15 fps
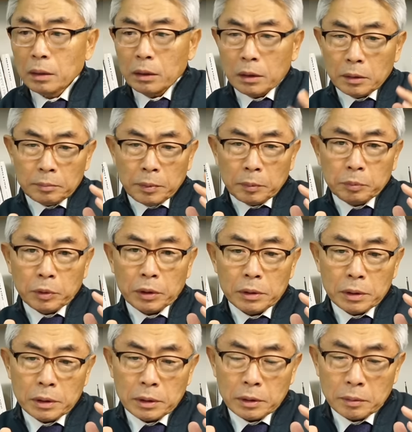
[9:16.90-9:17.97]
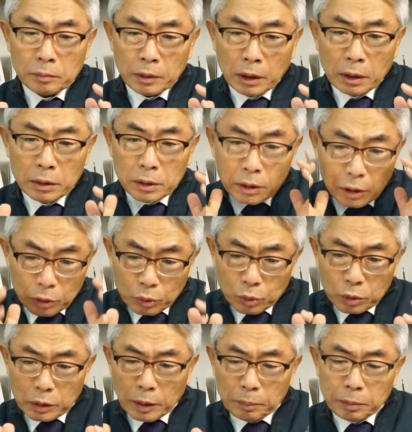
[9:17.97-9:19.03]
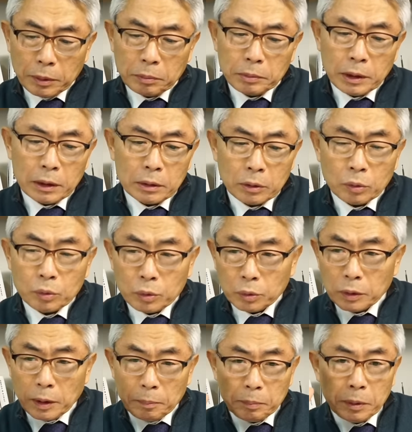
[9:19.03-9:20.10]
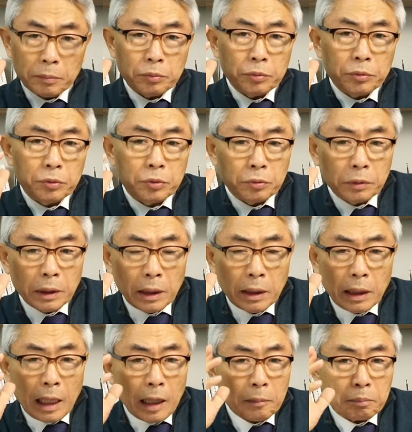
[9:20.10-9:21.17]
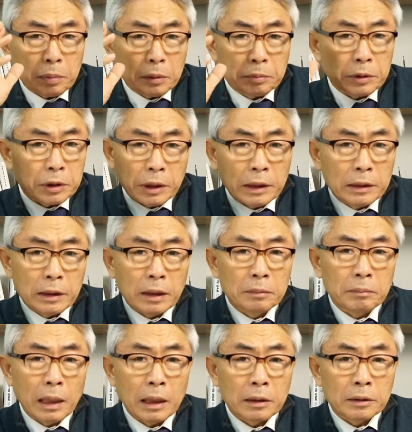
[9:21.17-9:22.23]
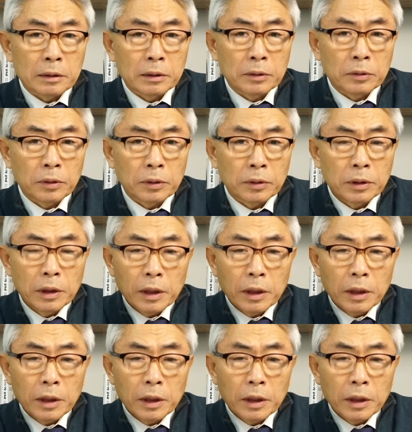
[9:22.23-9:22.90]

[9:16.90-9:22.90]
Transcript: 이런 법도 있었습니다. 역시 국회법 개정, 국회법 중에 악법이 굉장히 많거든요.